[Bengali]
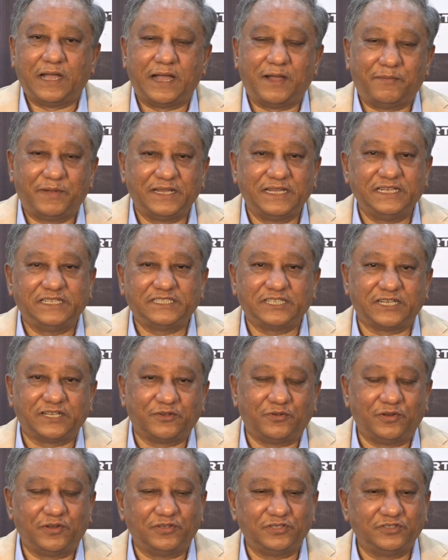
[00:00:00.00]
আমাদের ইচ্ছাটা
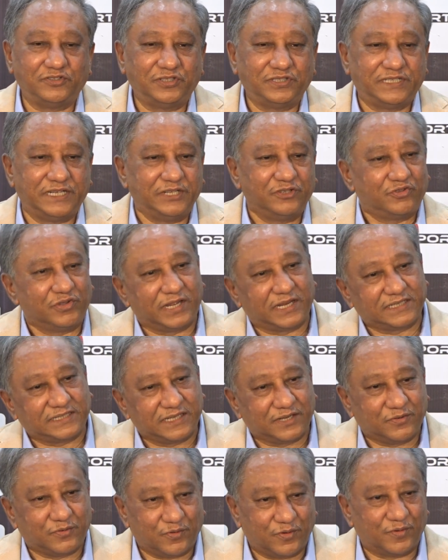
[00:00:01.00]
হলো যে যেহেতু
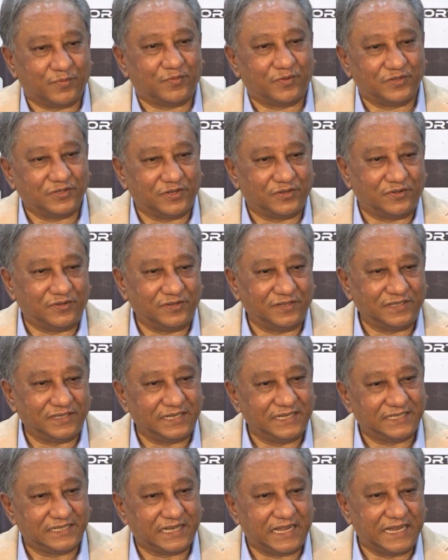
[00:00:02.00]
একটা করব যখন
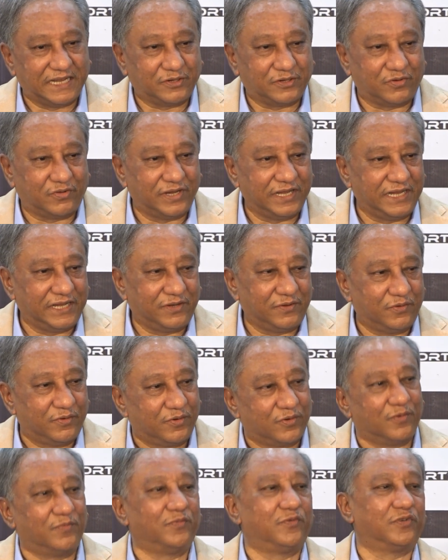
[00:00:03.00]
এটা আইকনিক
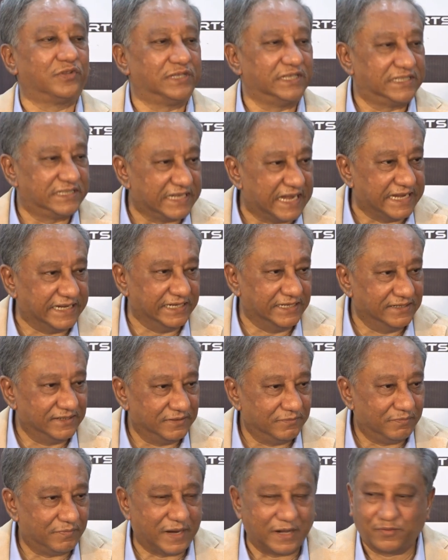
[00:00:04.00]
ওরকম করতে চাই
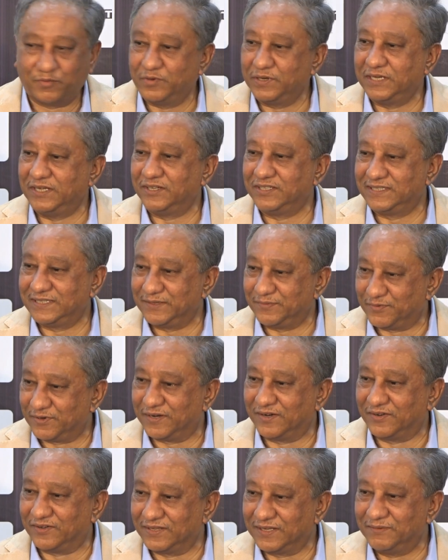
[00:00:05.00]
পারবো কি না সেটা
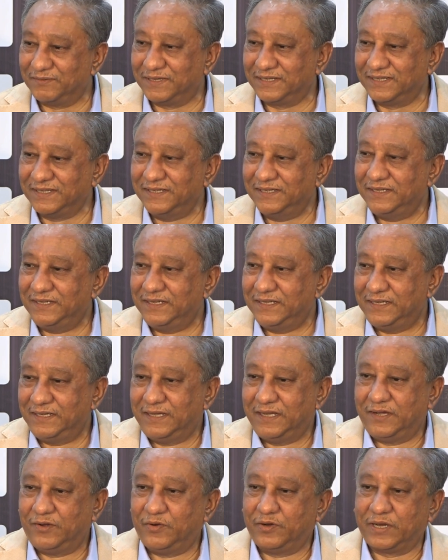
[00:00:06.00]
পরের কথা বাট
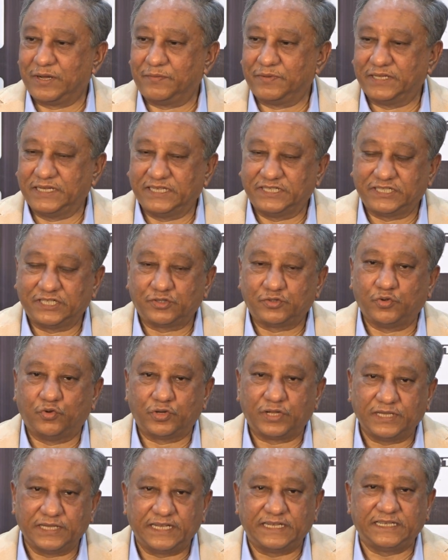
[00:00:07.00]
ওটা আমাদের ইচ্ছা সো
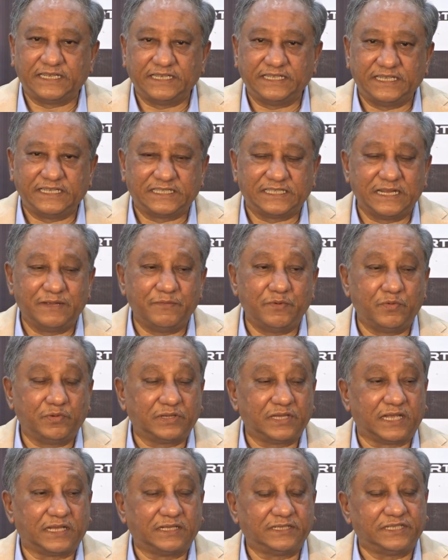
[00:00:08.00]
ওটা দেখতে গিয়েছিলাম এবং
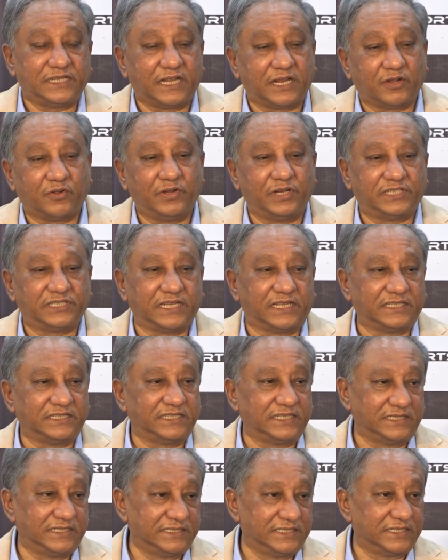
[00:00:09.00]
তার ছাড়াও এর সাথে
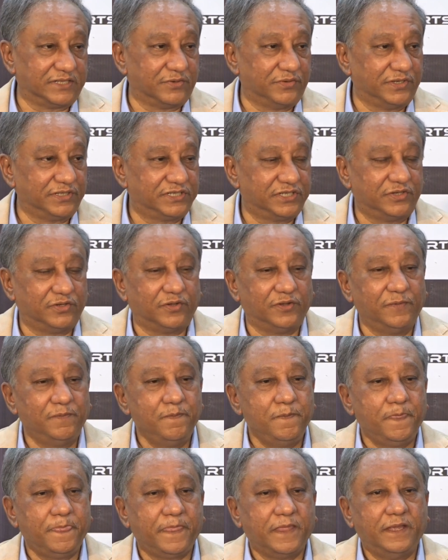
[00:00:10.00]
সাথে যেটা হয়েছিল
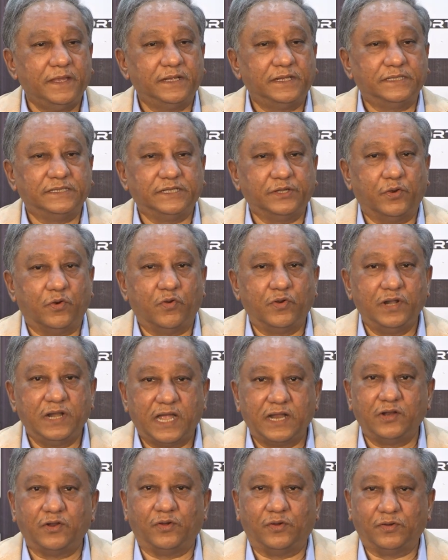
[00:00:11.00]
যে
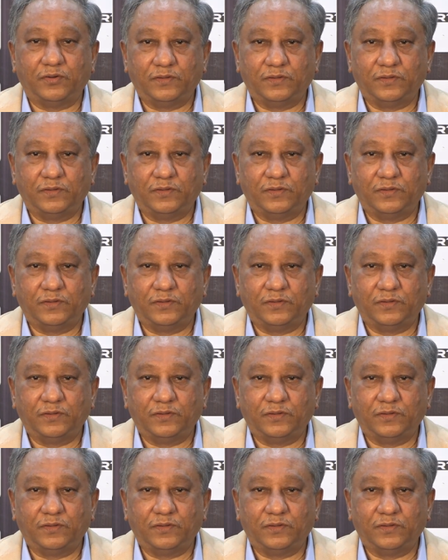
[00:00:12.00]
অন্যান্য